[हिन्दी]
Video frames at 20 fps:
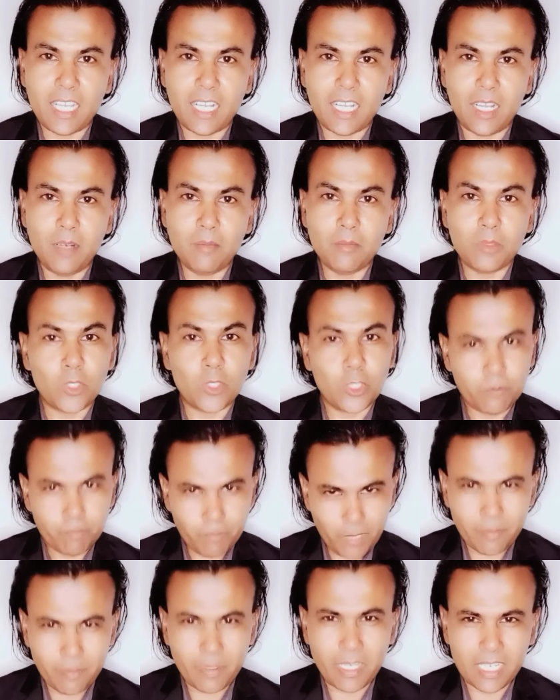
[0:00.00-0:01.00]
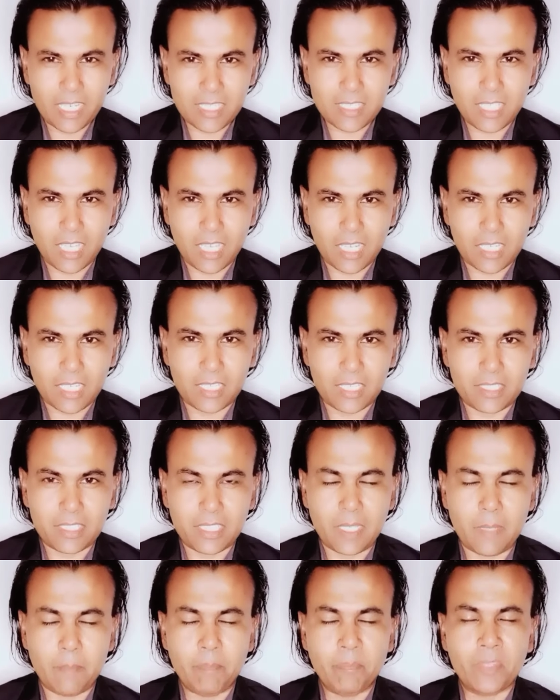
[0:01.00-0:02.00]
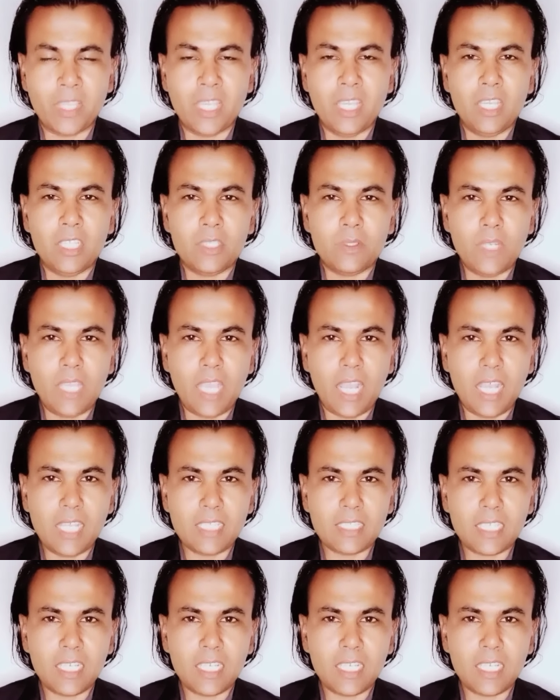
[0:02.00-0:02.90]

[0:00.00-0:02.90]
हम ख़ुद पर भी इसार करते हैं तो लिहाजा